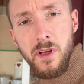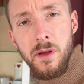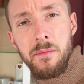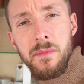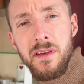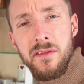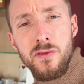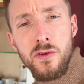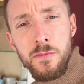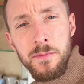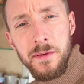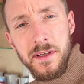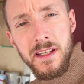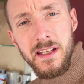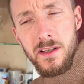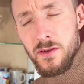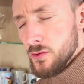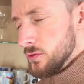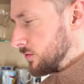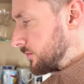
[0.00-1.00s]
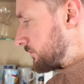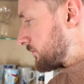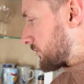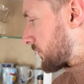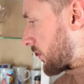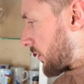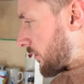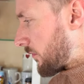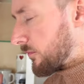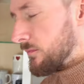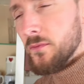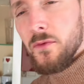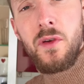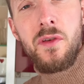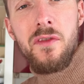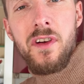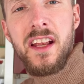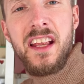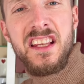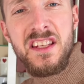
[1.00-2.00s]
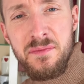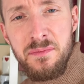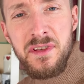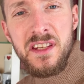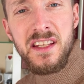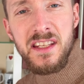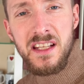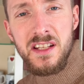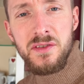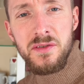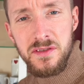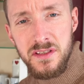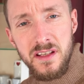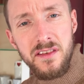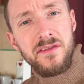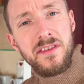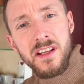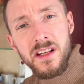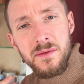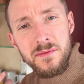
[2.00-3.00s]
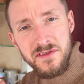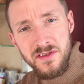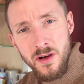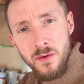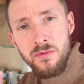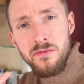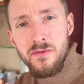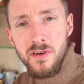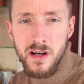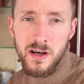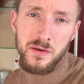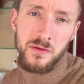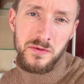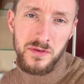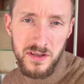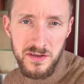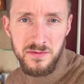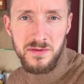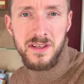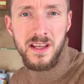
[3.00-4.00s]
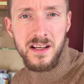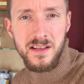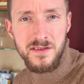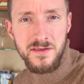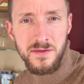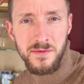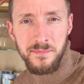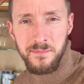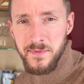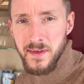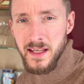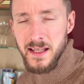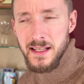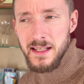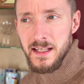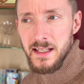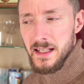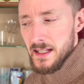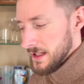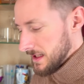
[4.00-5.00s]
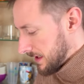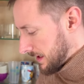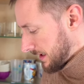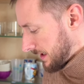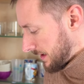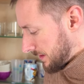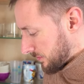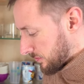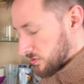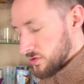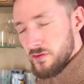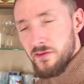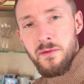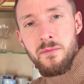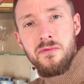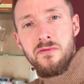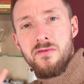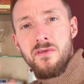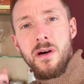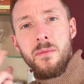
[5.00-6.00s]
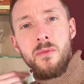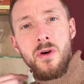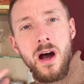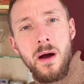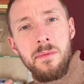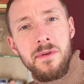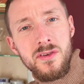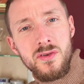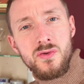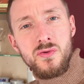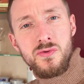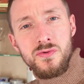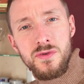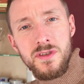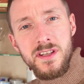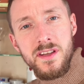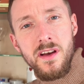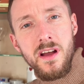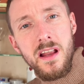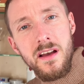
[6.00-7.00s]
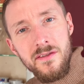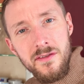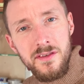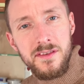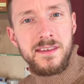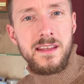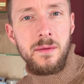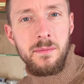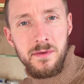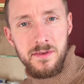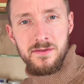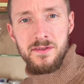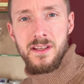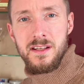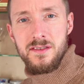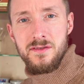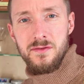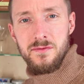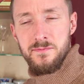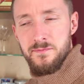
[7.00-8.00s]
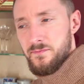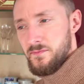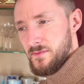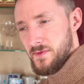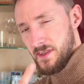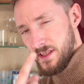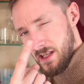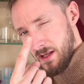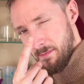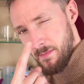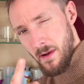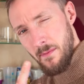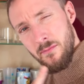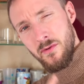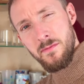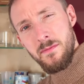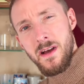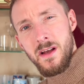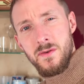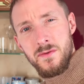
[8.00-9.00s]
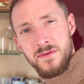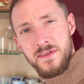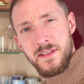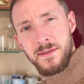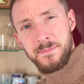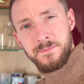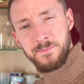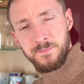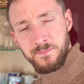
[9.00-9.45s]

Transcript: Mais vu le prix et le goût, on va gaspiller quelques cafés, comme ça on va pouvoir goûter celui d'Action. Et donc je vais pouvoir me rappeler du goût du Lidl avant de taper celui d'Action. Ce qui est pas plus mal aussi.